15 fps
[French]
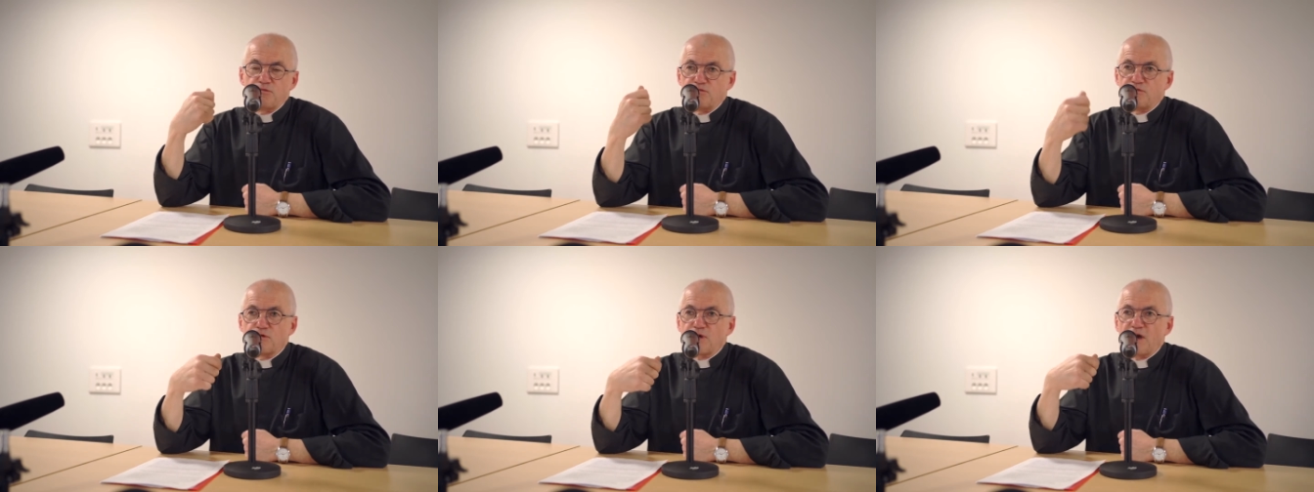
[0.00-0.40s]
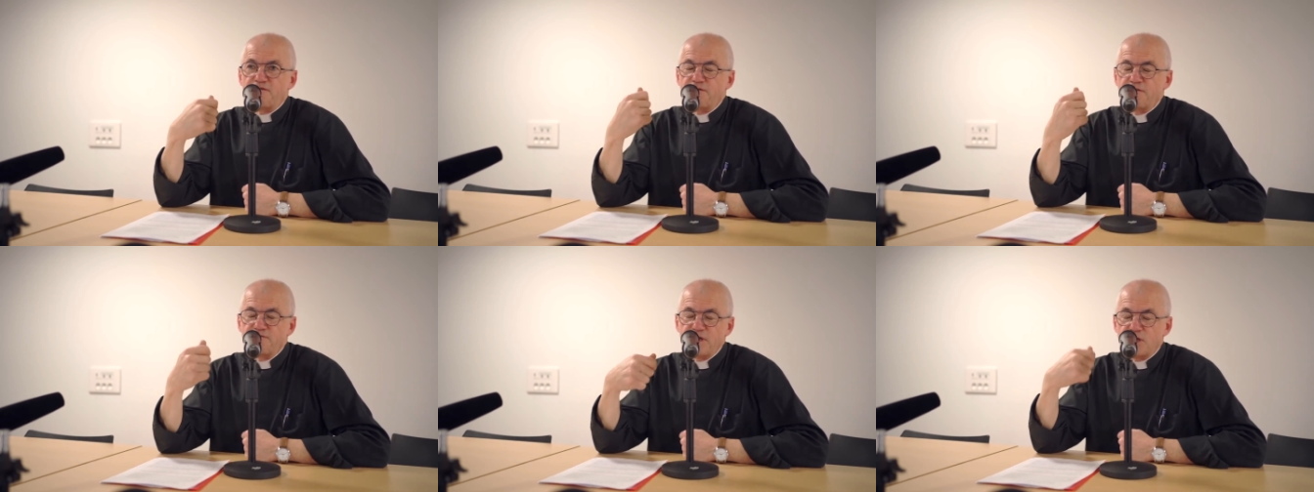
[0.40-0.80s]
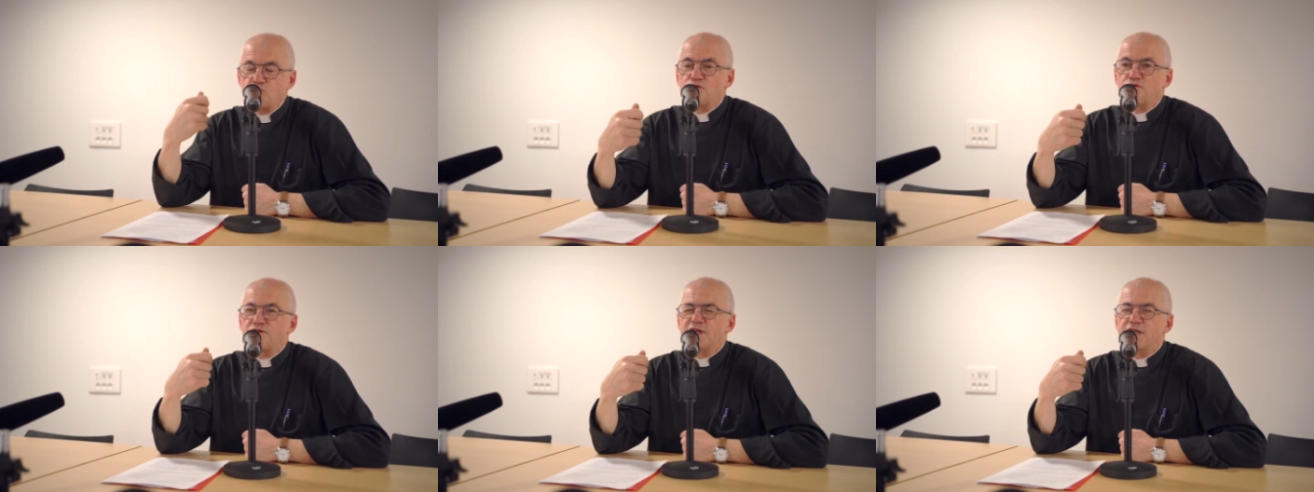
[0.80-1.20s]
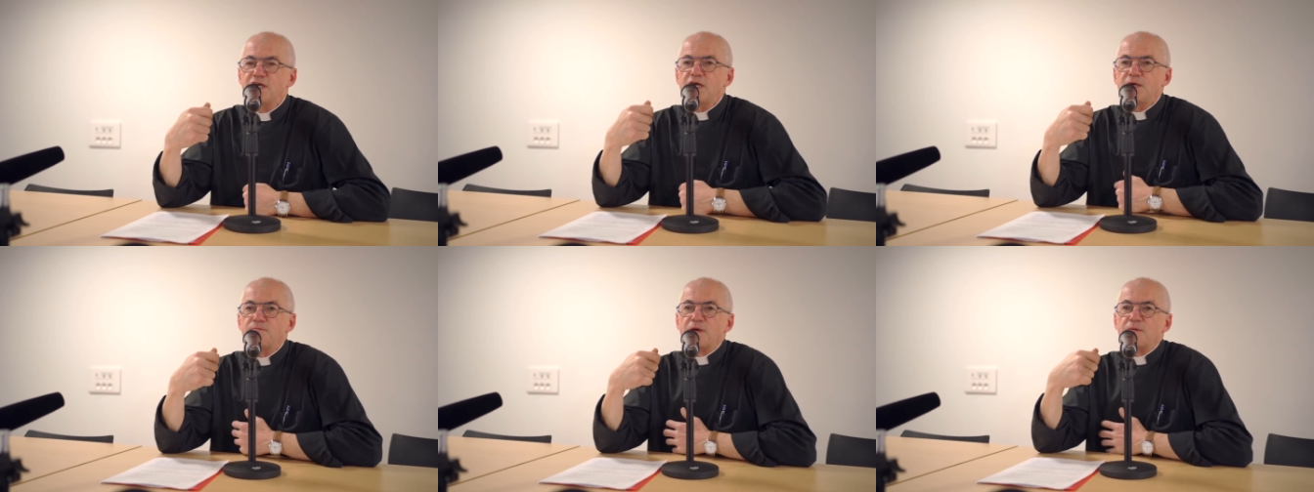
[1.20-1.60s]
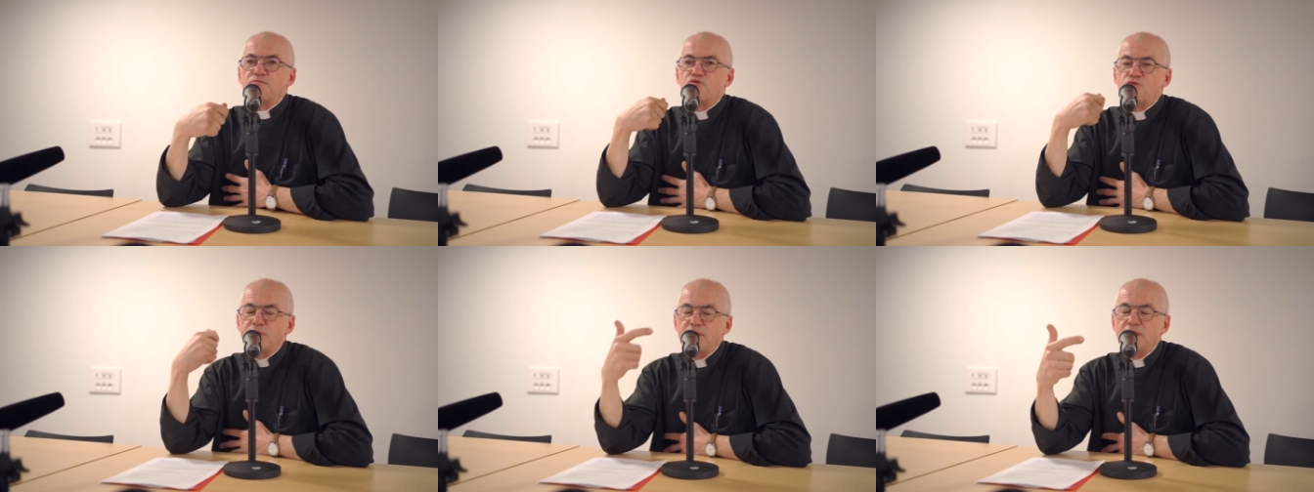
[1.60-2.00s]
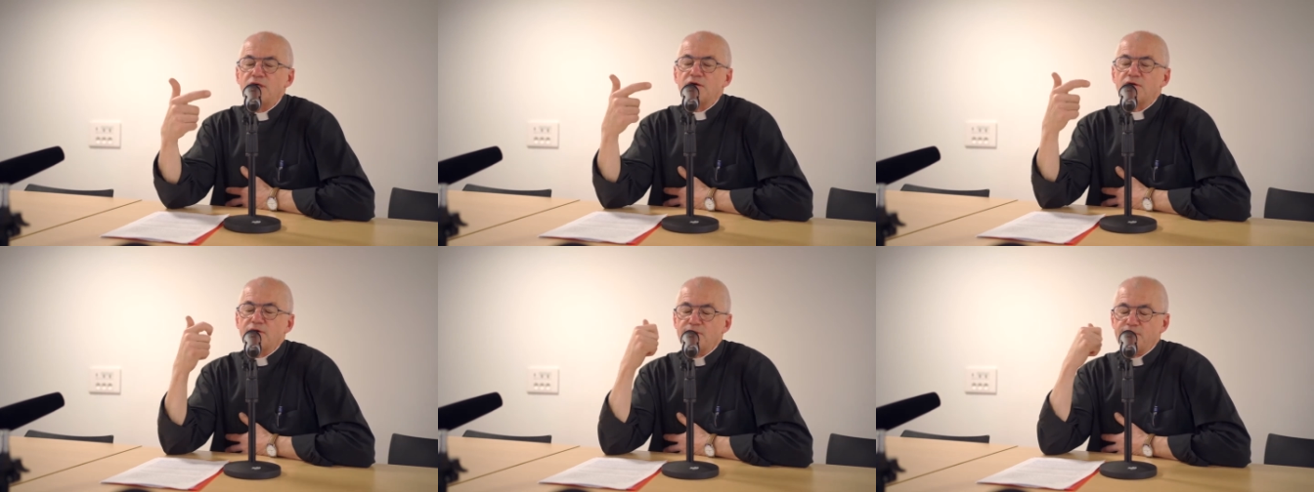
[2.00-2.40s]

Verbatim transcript: ce qu'a vécu Philippe et puis